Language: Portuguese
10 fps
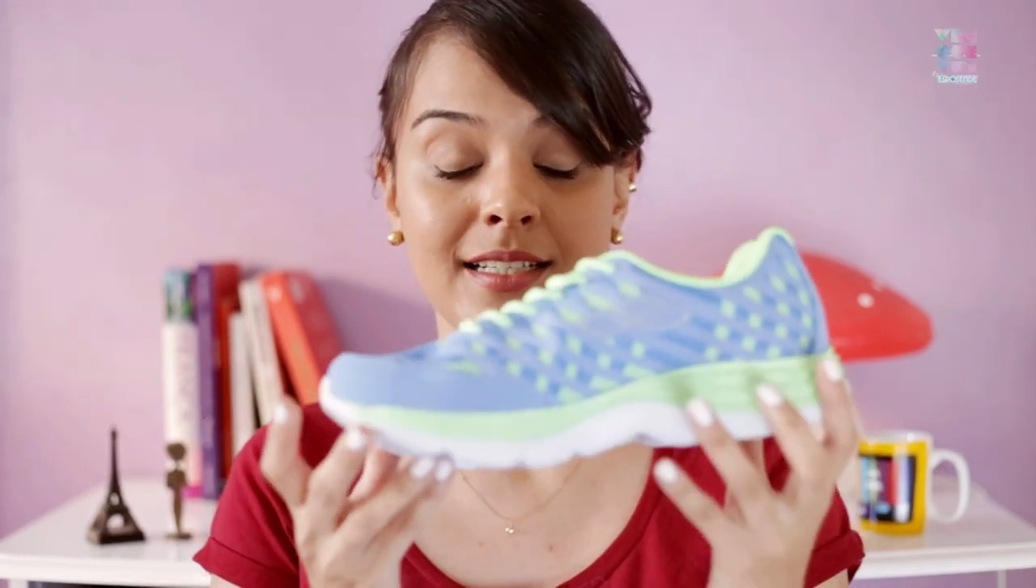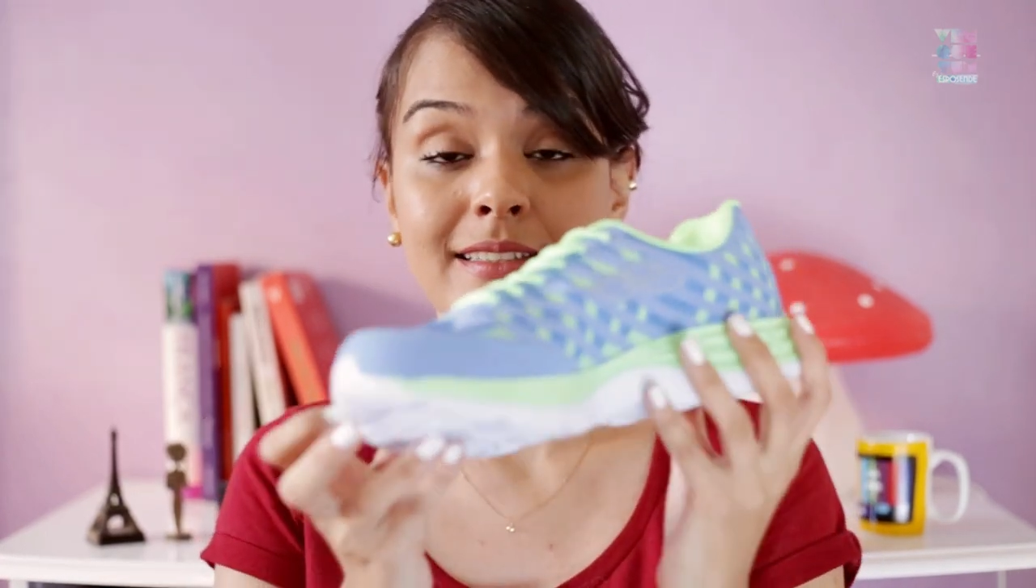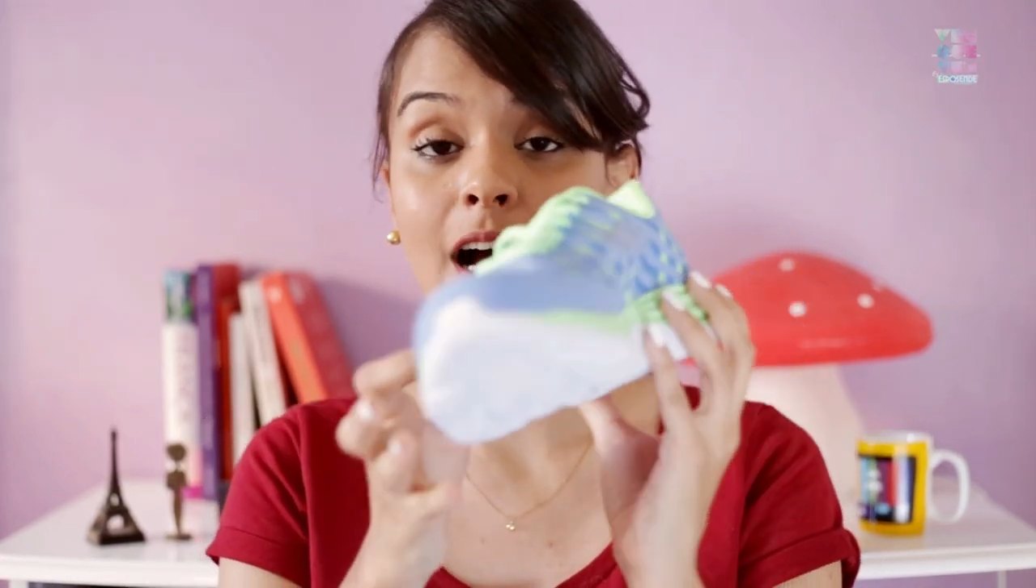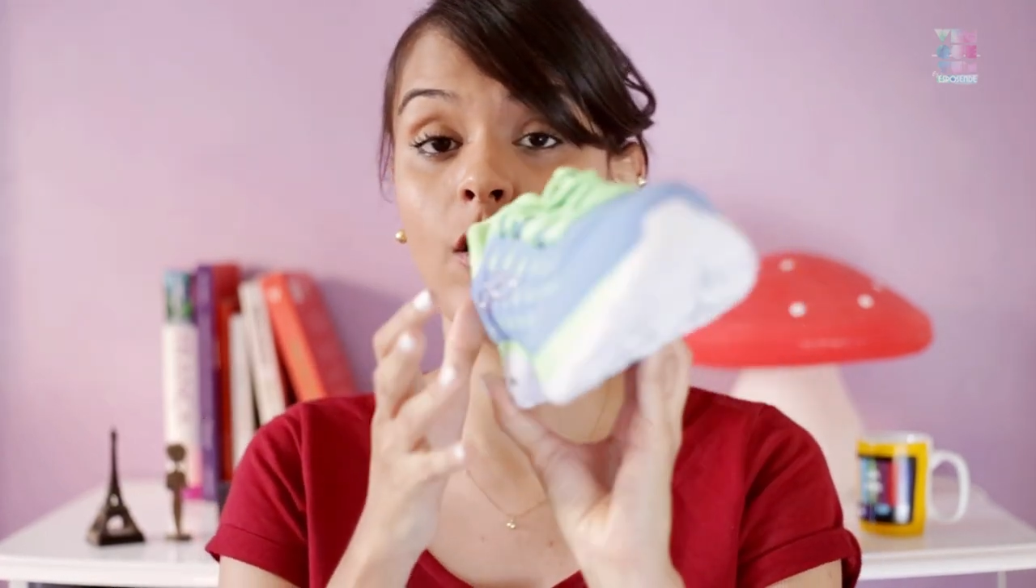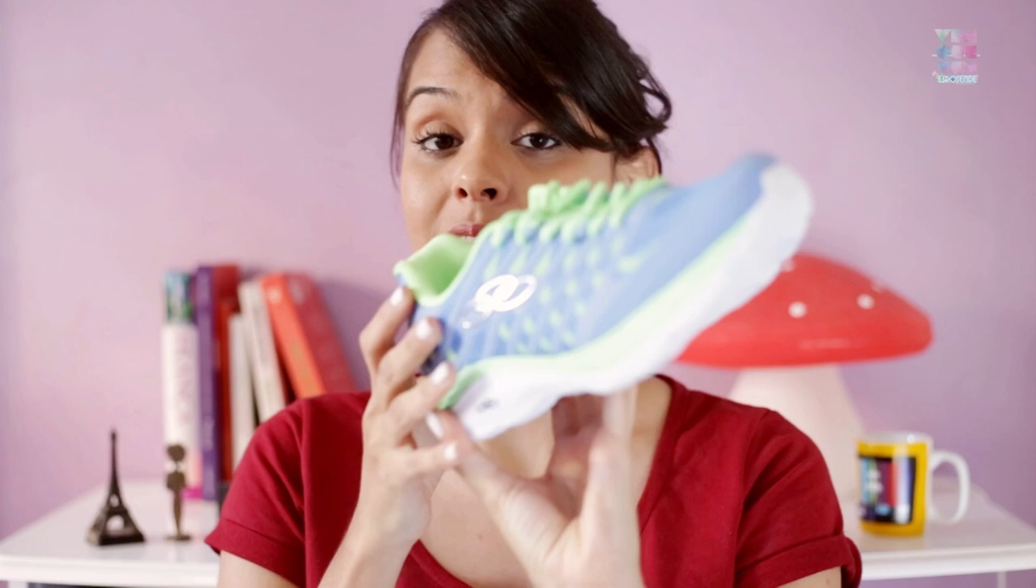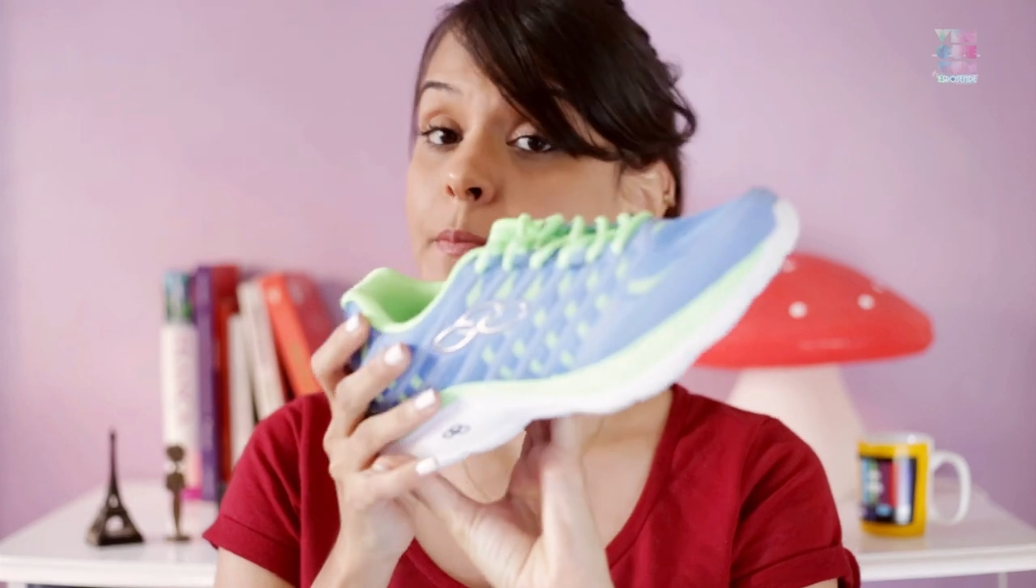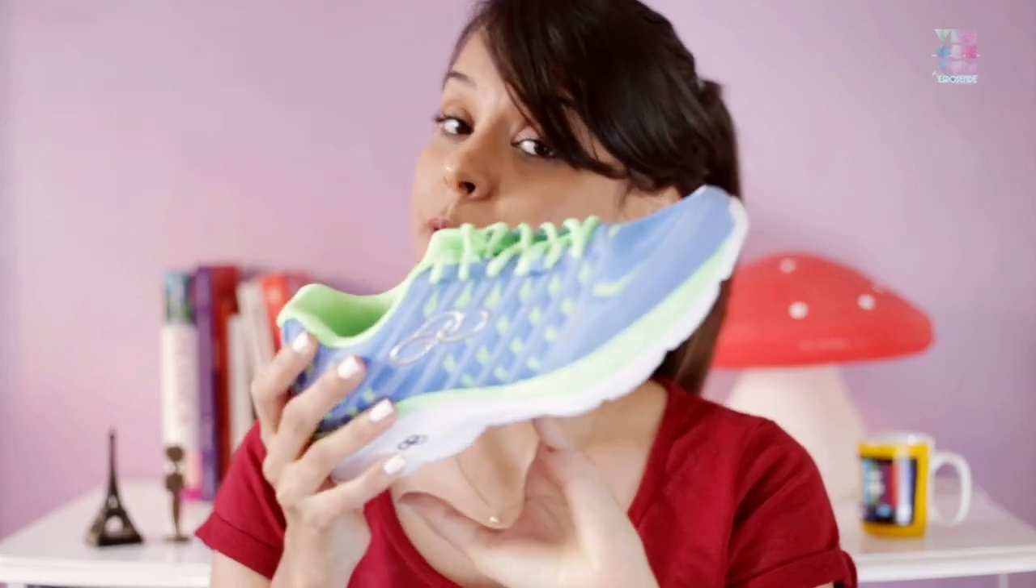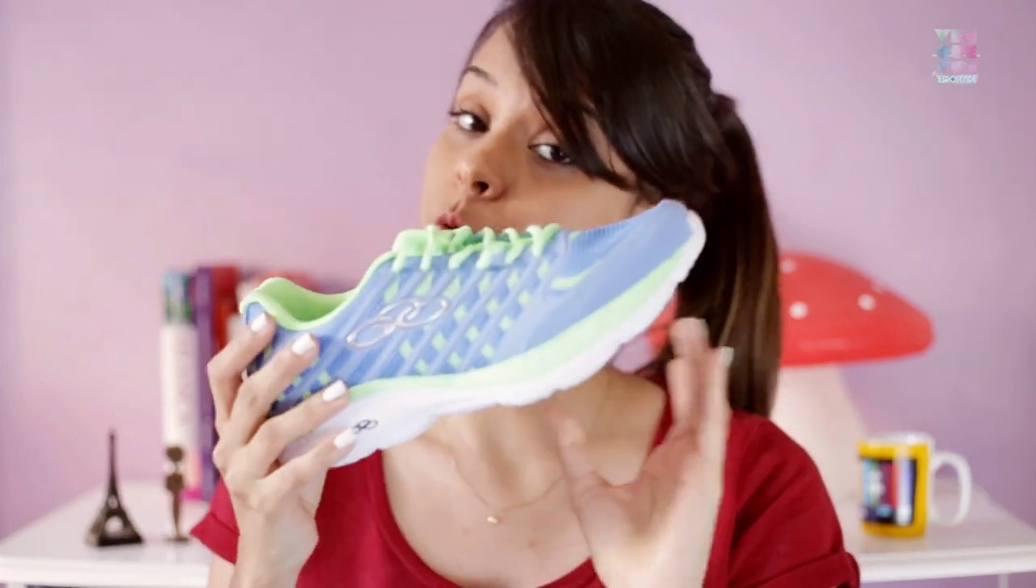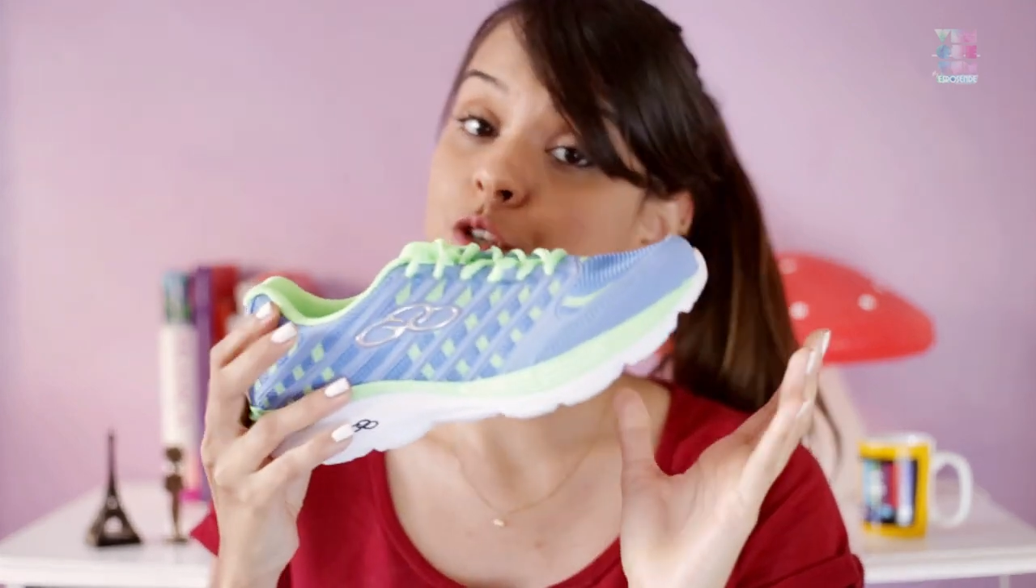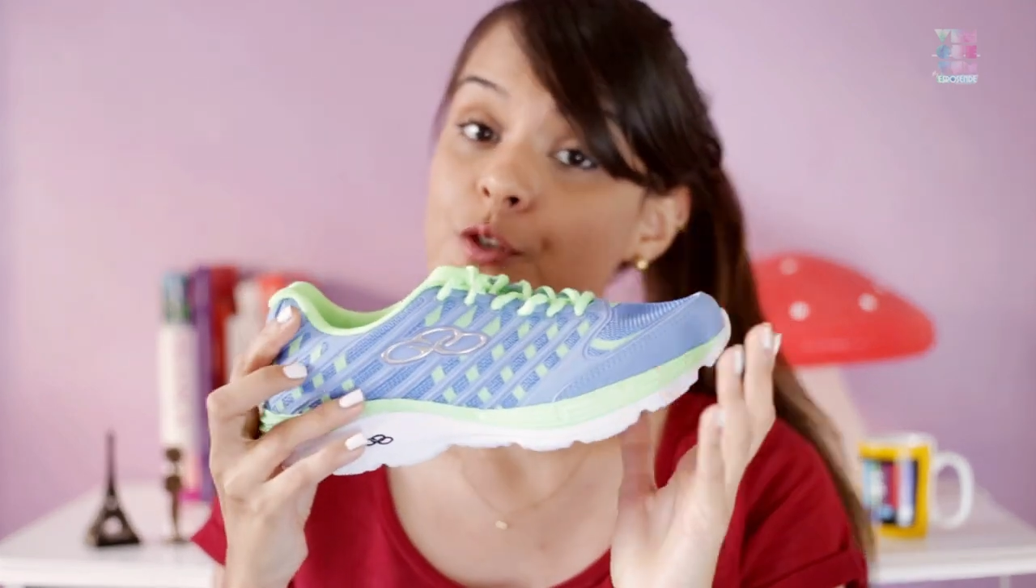da
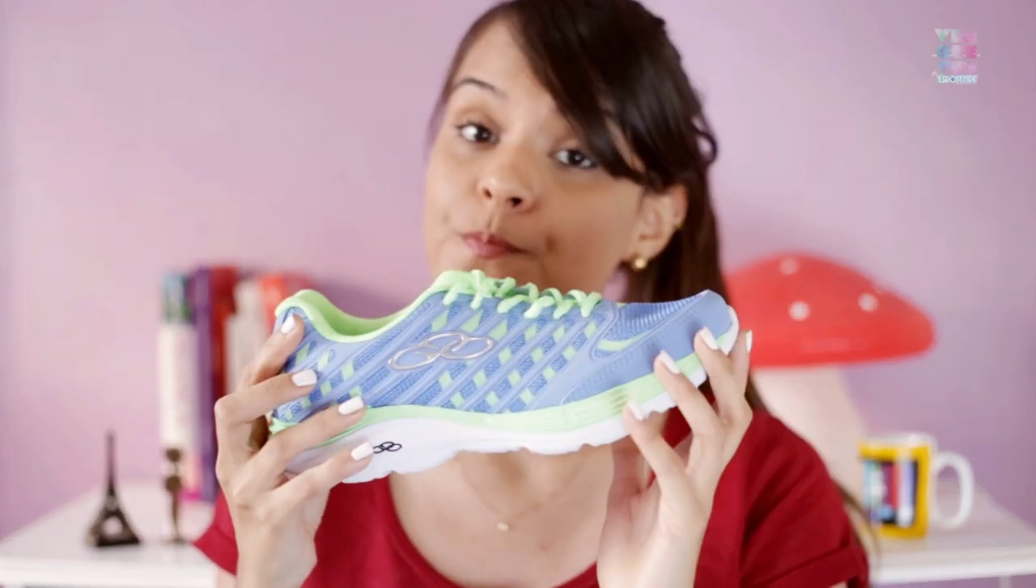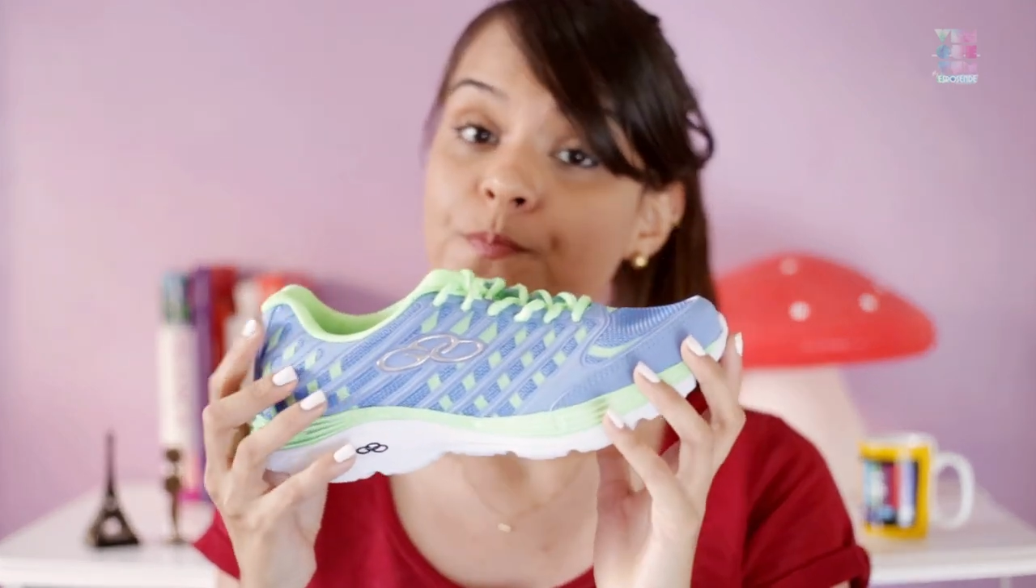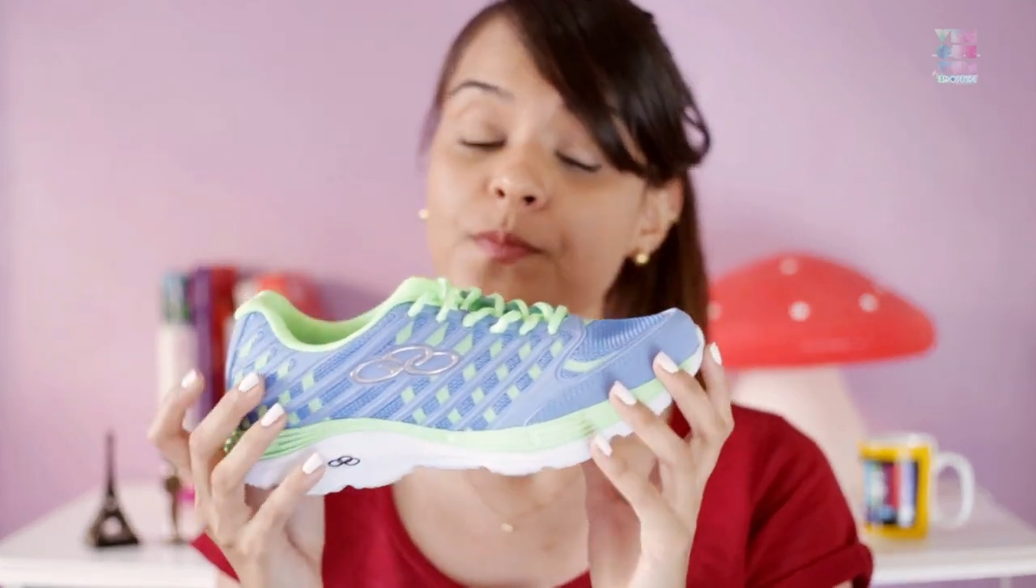Olímpicos,